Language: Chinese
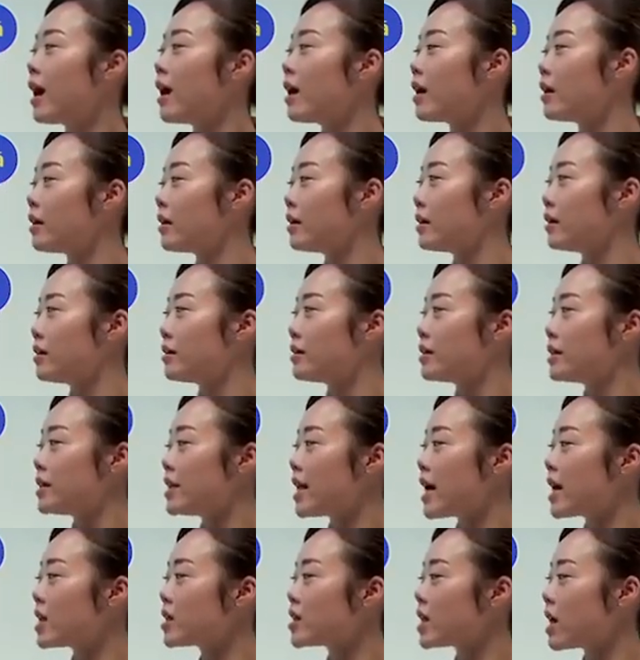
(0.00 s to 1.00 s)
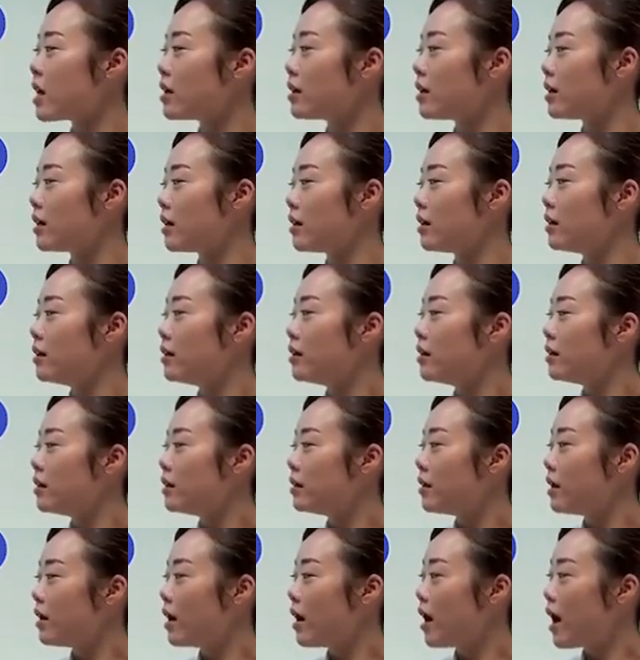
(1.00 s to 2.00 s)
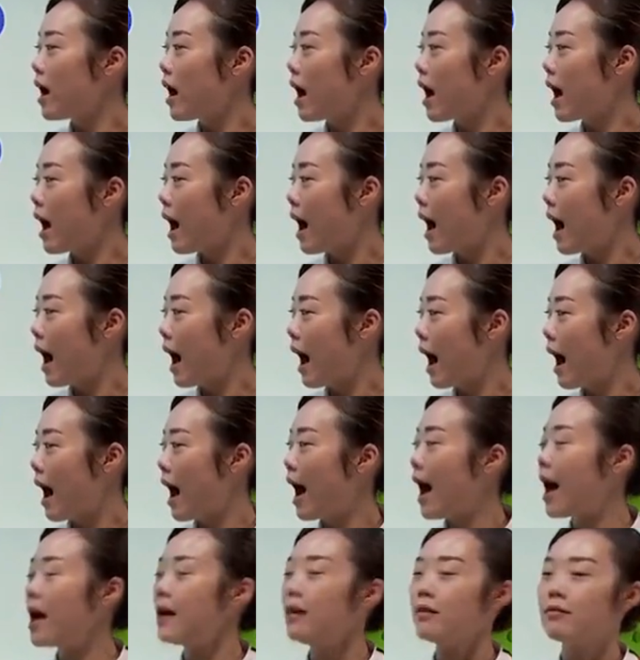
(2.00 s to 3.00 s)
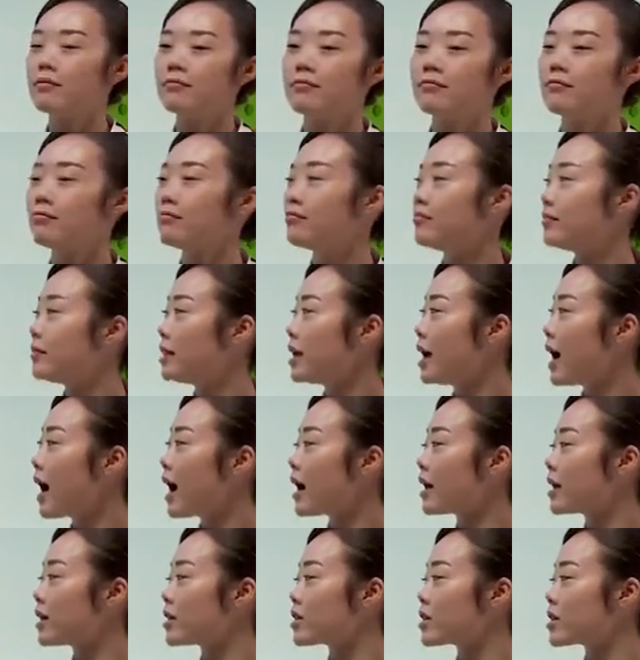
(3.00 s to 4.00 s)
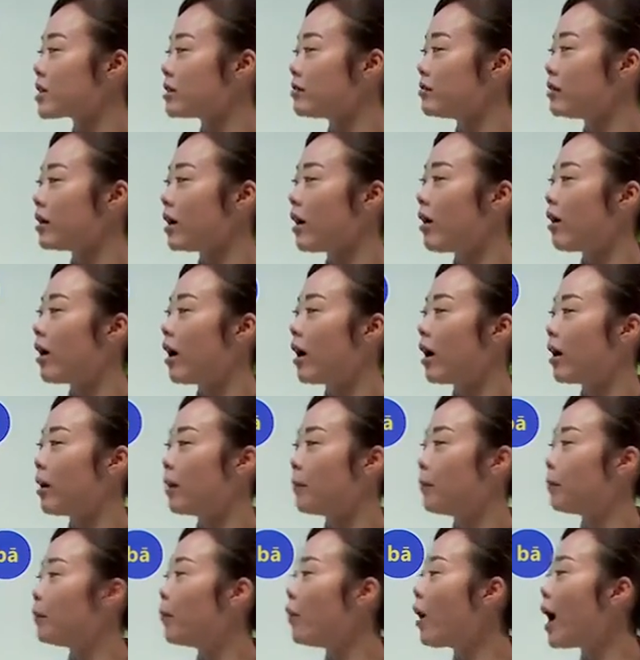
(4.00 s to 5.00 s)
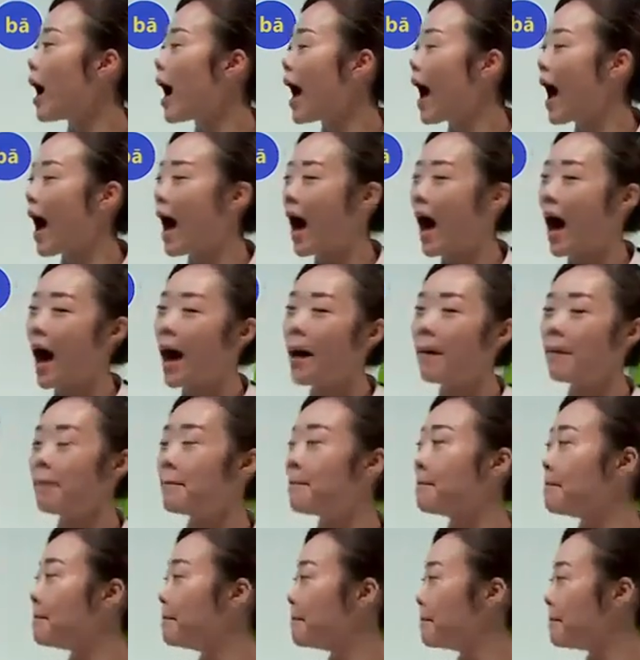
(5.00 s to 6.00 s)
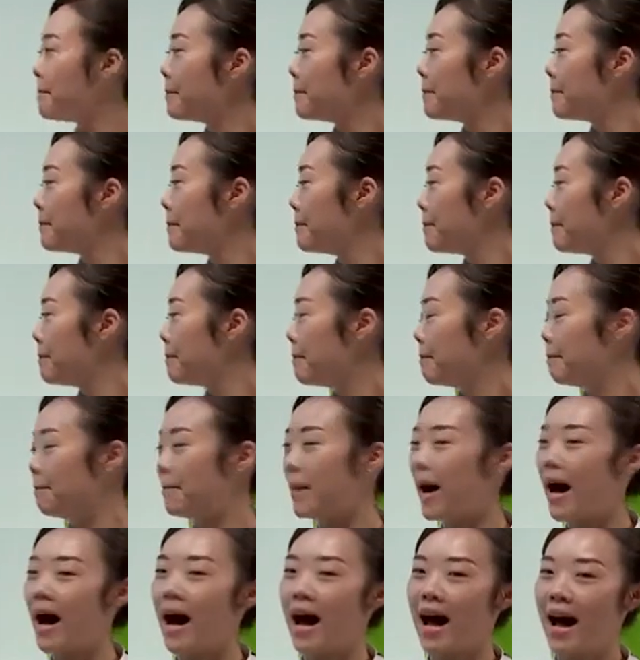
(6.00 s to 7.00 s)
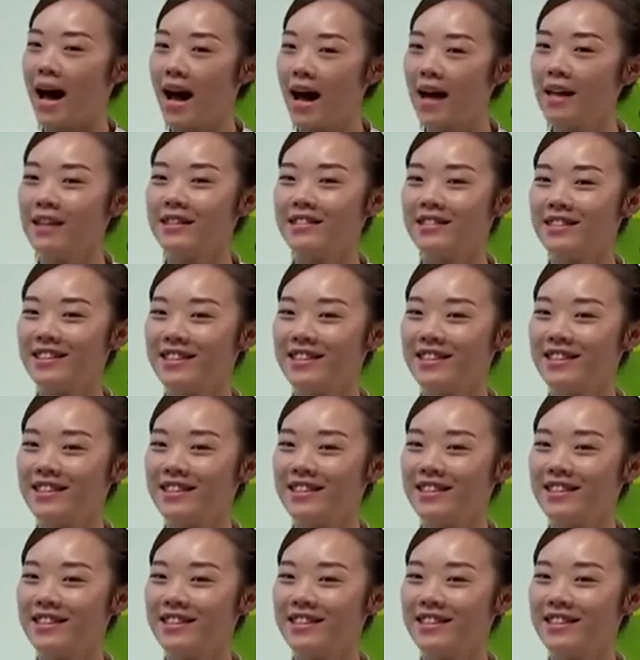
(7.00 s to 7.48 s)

第二个加上了。啊，第二个声调啊，不啊，把，